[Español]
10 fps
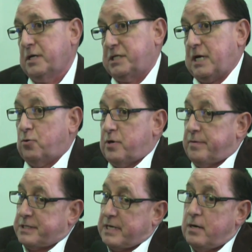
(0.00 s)
Y si a la
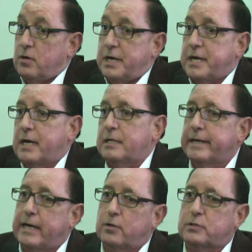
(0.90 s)
universidad no le llega el
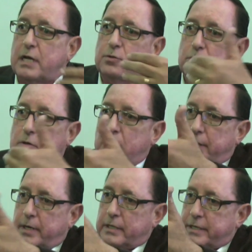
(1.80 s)
dinero, tanto
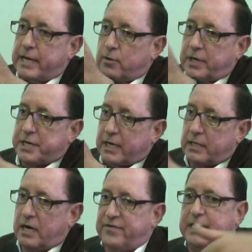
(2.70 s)
eh, el dinero que
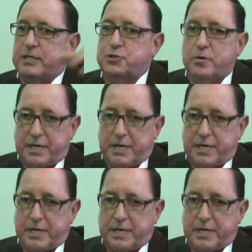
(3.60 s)
llega de la federación,